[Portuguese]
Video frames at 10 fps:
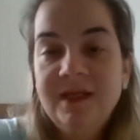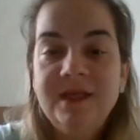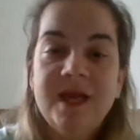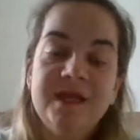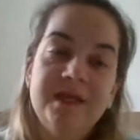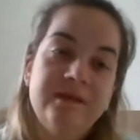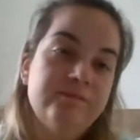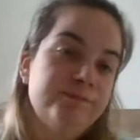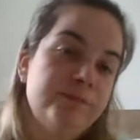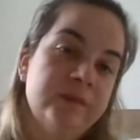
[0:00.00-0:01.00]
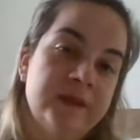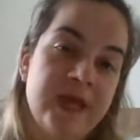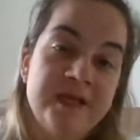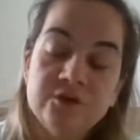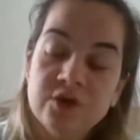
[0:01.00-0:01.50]
E aí
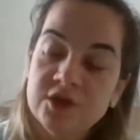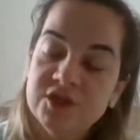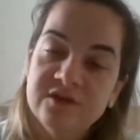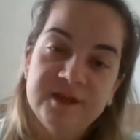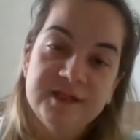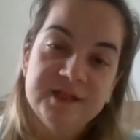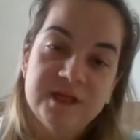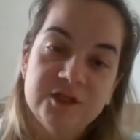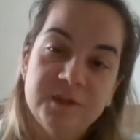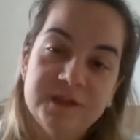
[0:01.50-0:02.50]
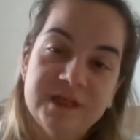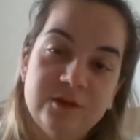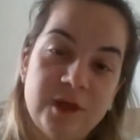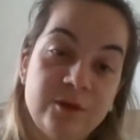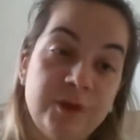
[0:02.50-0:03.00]
quem só tinha feito estágio no
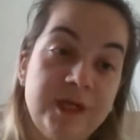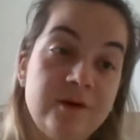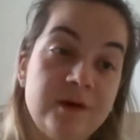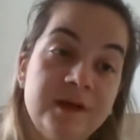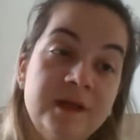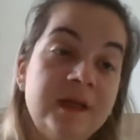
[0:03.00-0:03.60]
passado era o Igor.